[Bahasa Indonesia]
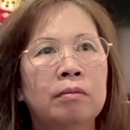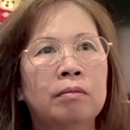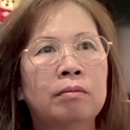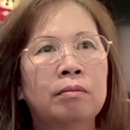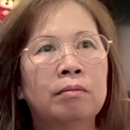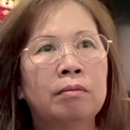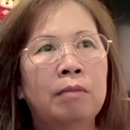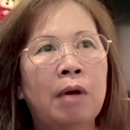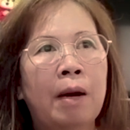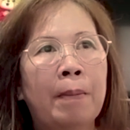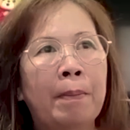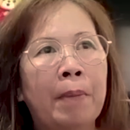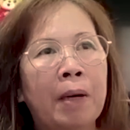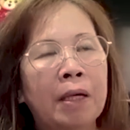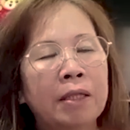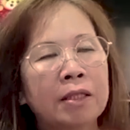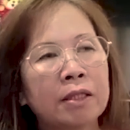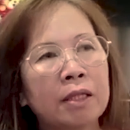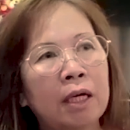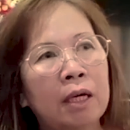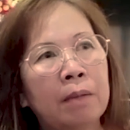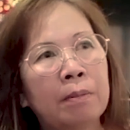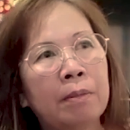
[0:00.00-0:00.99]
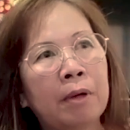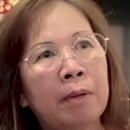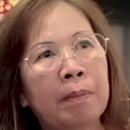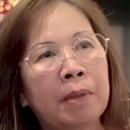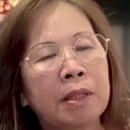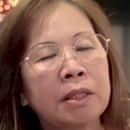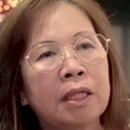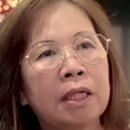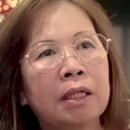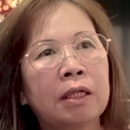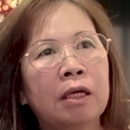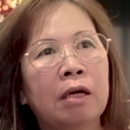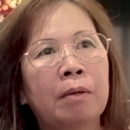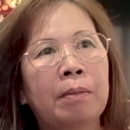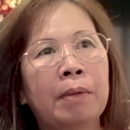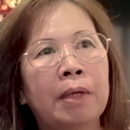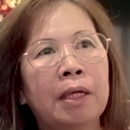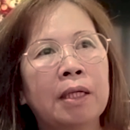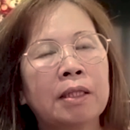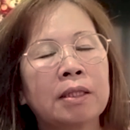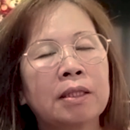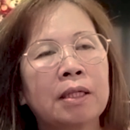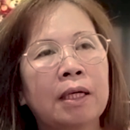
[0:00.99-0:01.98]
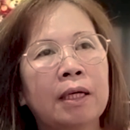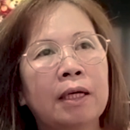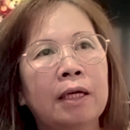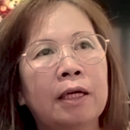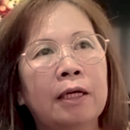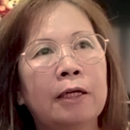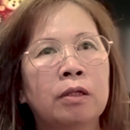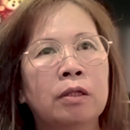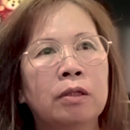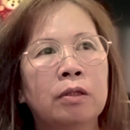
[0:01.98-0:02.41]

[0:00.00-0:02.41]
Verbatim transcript: Bapak saya berpesan kepada saya